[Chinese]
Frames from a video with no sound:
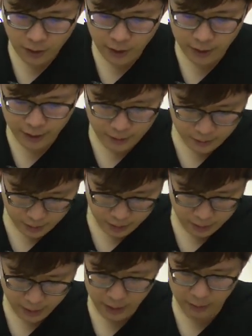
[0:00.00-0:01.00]
你应该看一
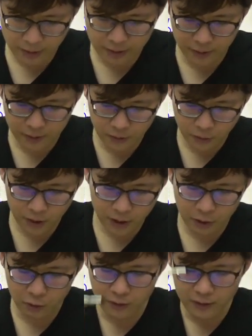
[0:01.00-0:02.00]
下来两百三十六
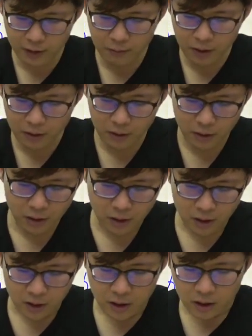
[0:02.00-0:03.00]
页的最上面，
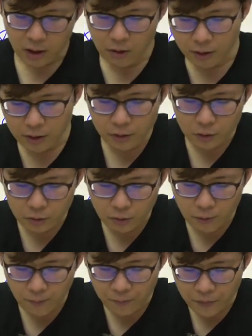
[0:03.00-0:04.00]
他有跟你
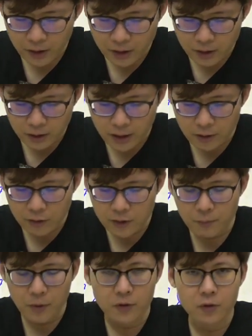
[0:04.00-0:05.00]
说，他因为
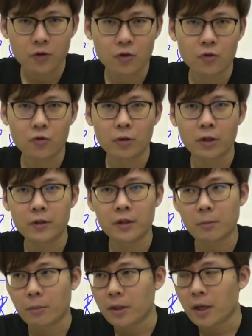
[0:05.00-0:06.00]
是表示只能
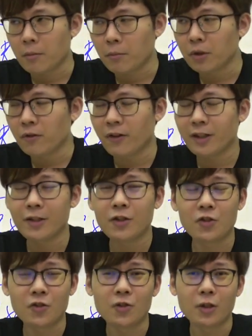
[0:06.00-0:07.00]
怎么样，不能换
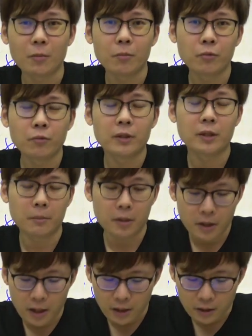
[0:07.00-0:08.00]
成只能不怎
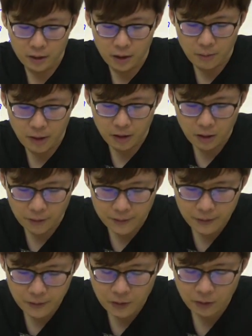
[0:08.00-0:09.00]
么样，知道吗？好，
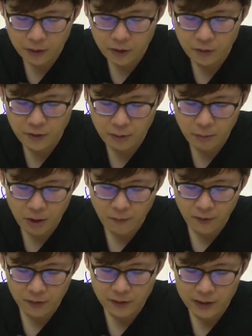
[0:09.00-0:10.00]
这个时候呢，你就前面
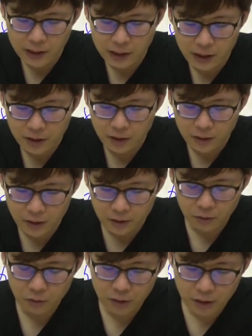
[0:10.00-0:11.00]
要放的是肯
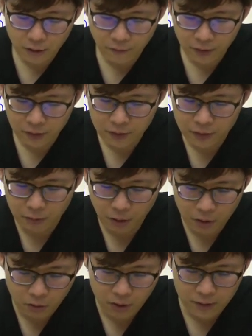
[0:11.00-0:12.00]
定，所以你要放的是什
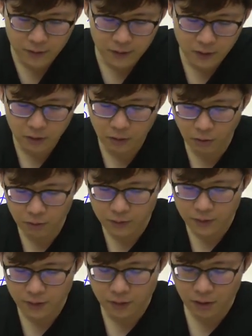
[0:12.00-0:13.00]
么？原形
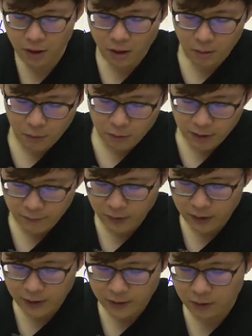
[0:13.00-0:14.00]
动词，没有在
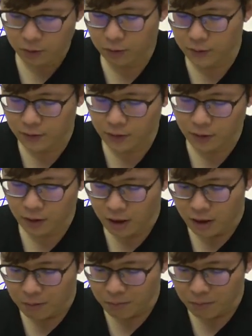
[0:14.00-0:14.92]
放耐形动词的，